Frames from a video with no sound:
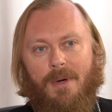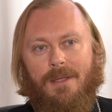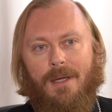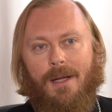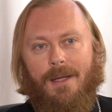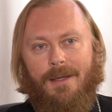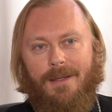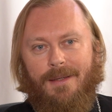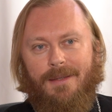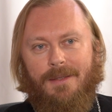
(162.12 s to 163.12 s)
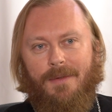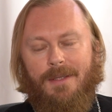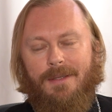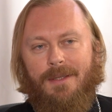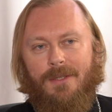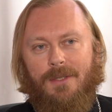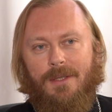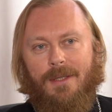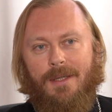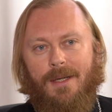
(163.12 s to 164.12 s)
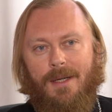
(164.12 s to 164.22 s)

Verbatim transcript: баталиях, связанных с